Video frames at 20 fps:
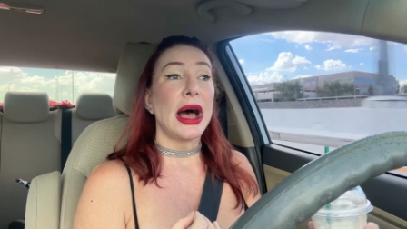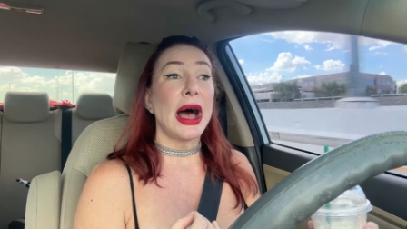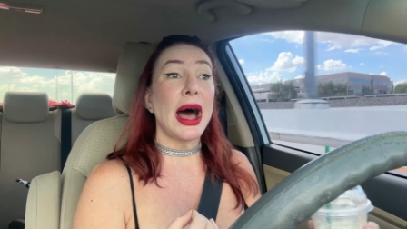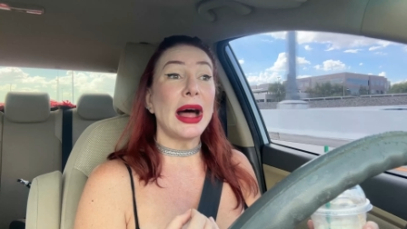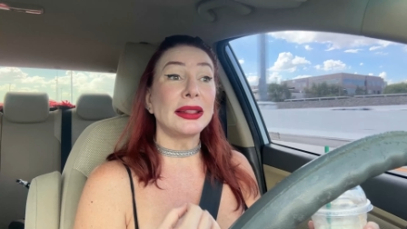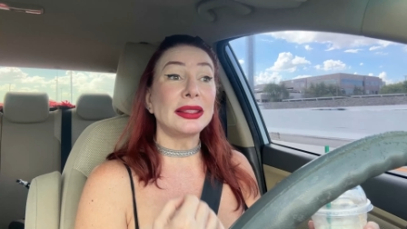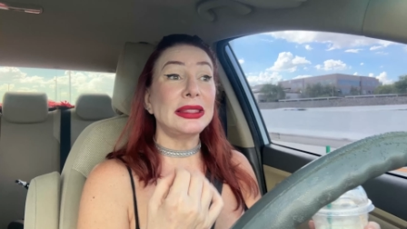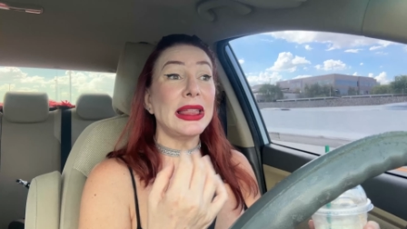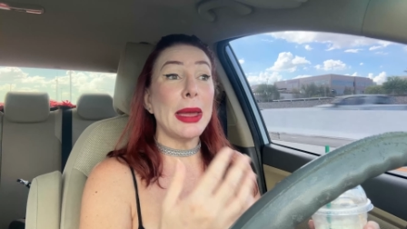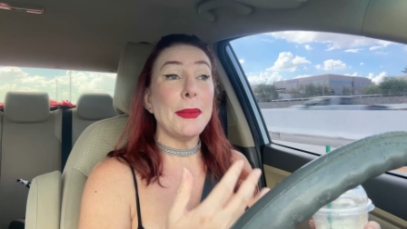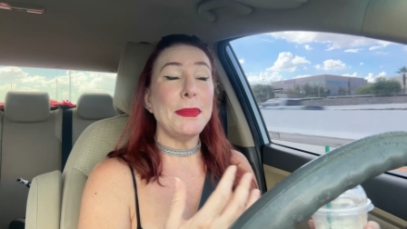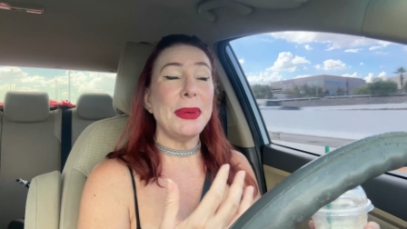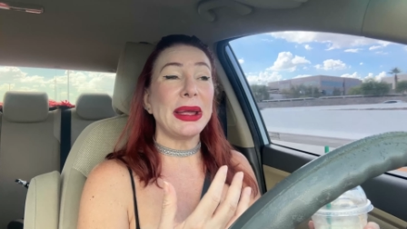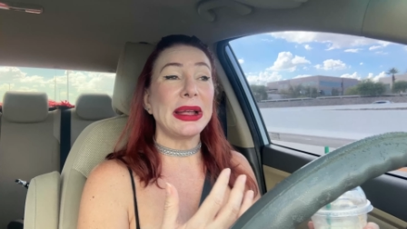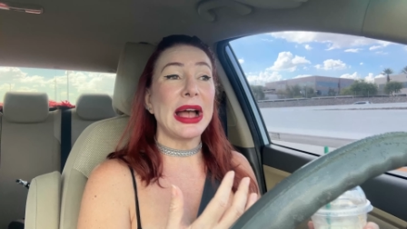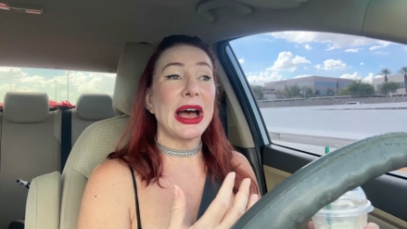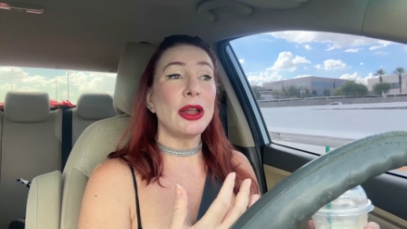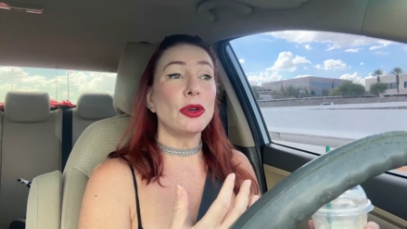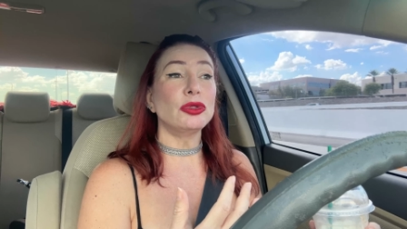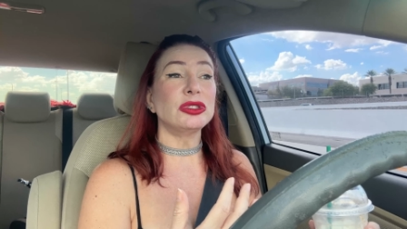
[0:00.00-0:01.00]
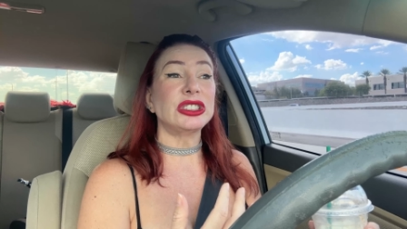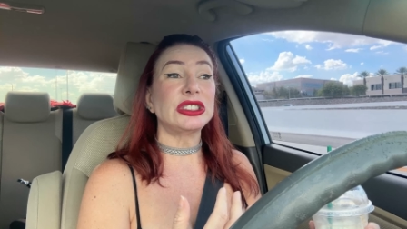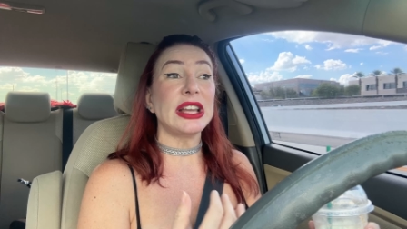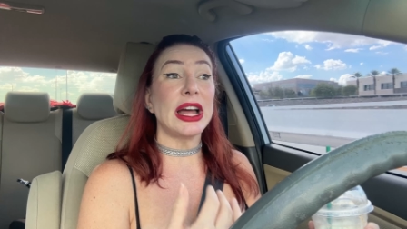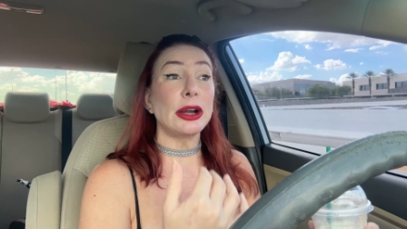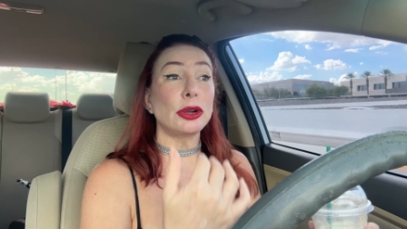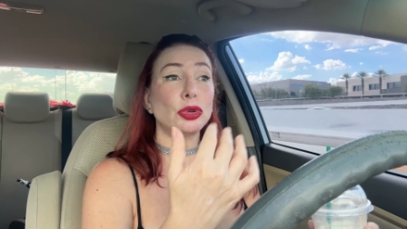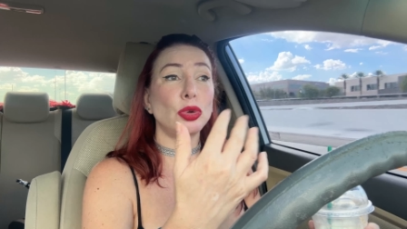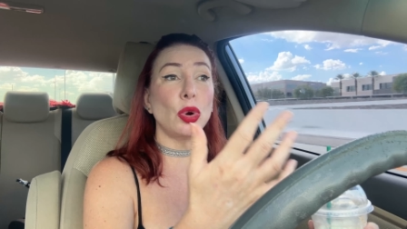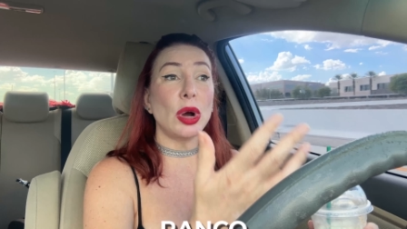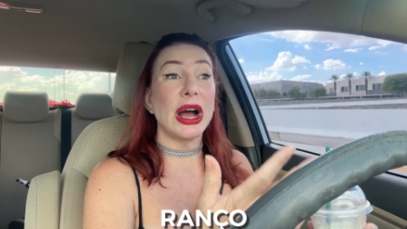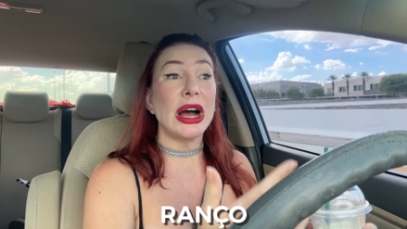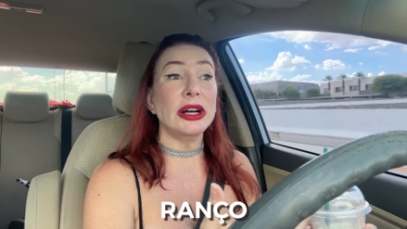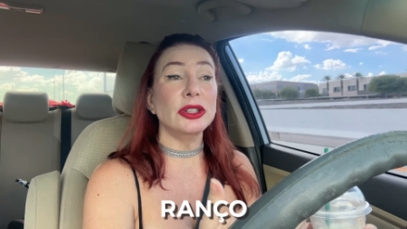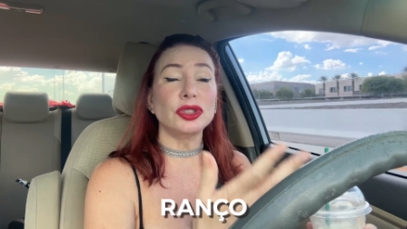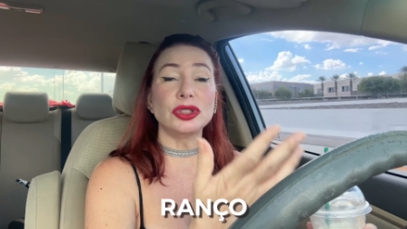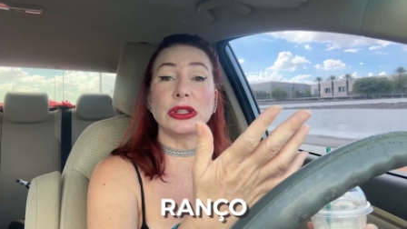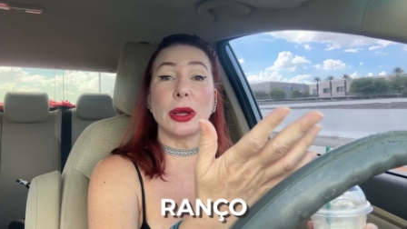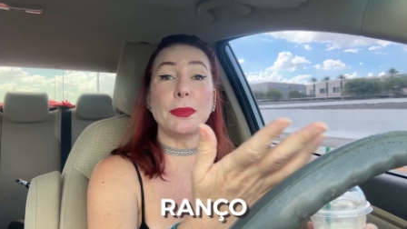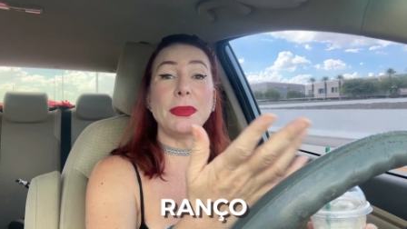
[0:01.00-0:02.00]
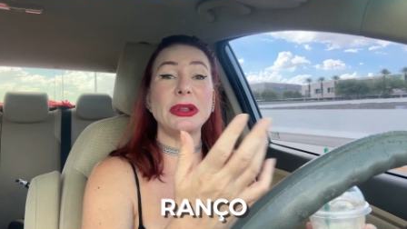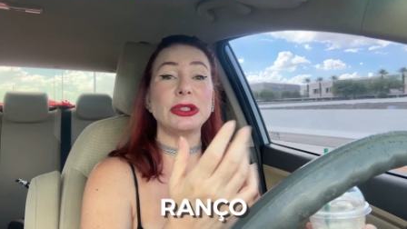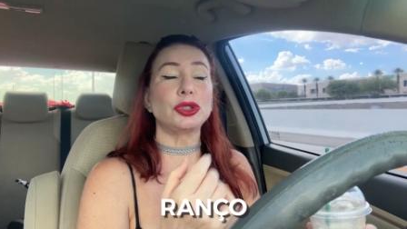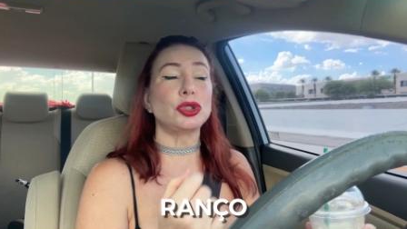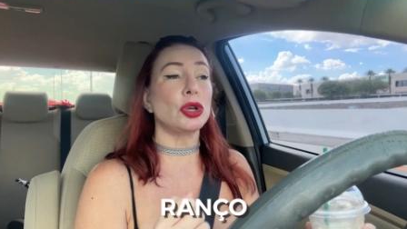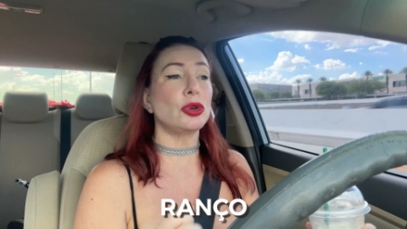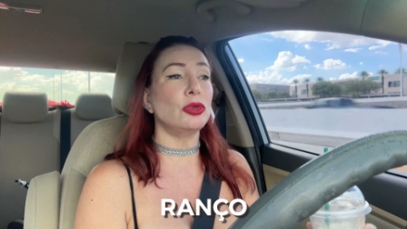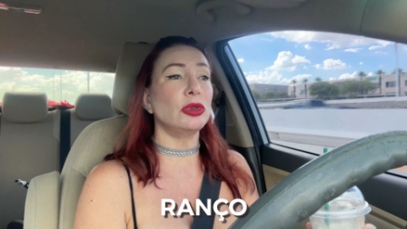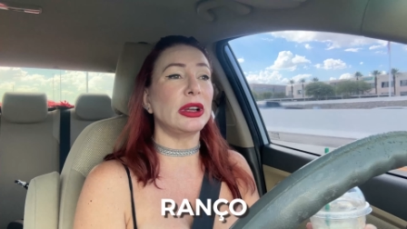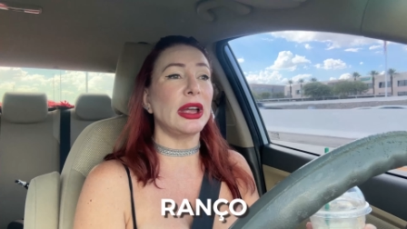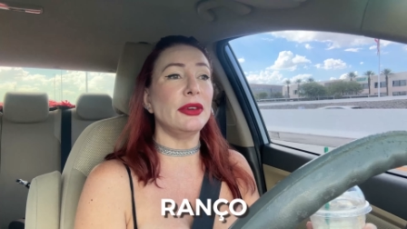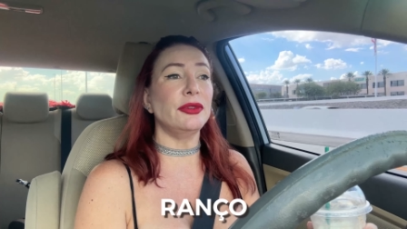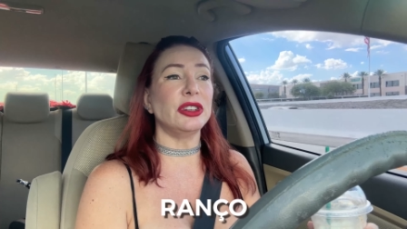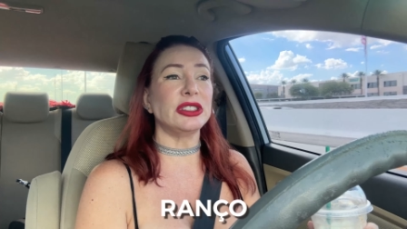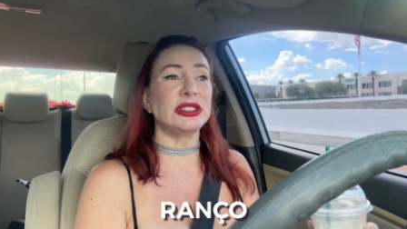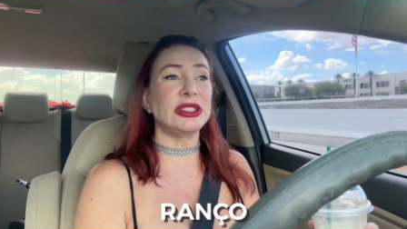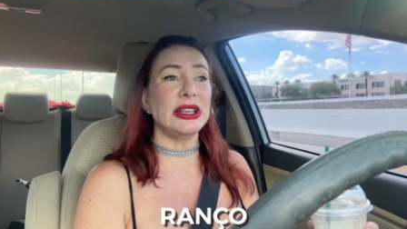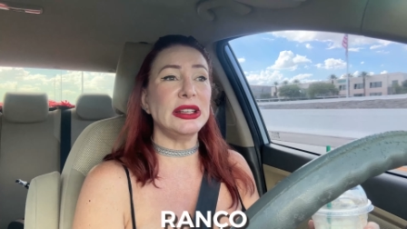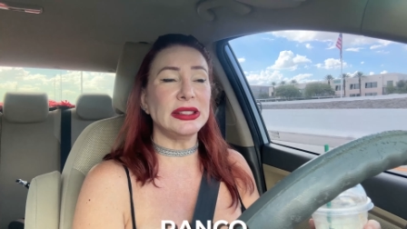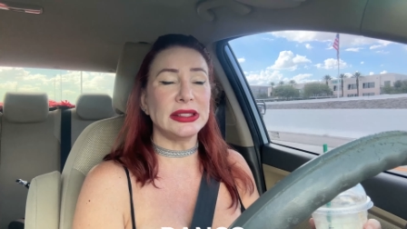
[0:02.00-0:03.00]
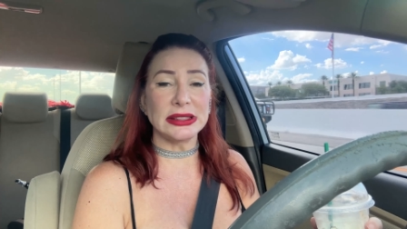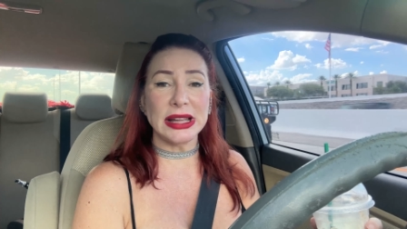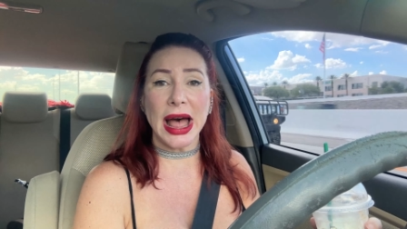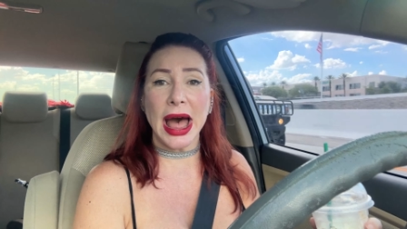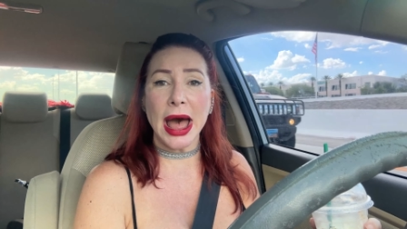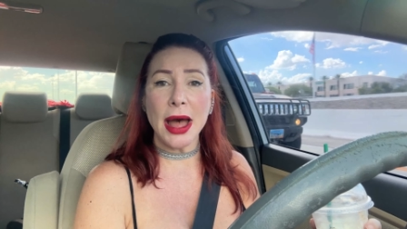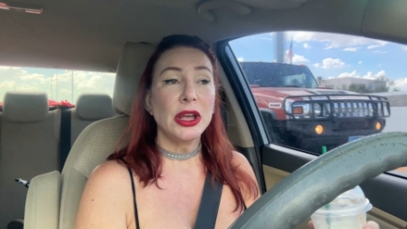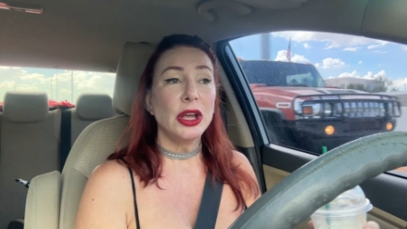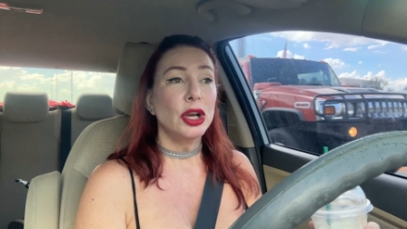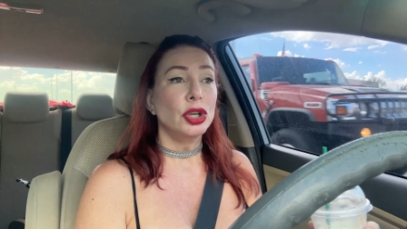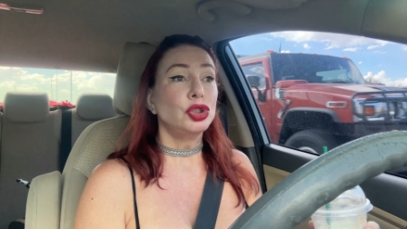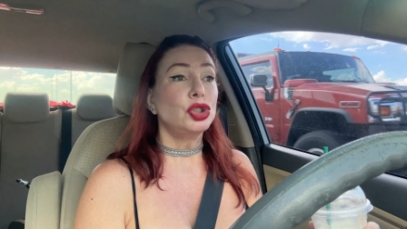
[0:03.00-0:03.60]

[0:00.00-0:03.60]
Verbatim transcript: até pegar um certo ranço da pessoa com quem você está,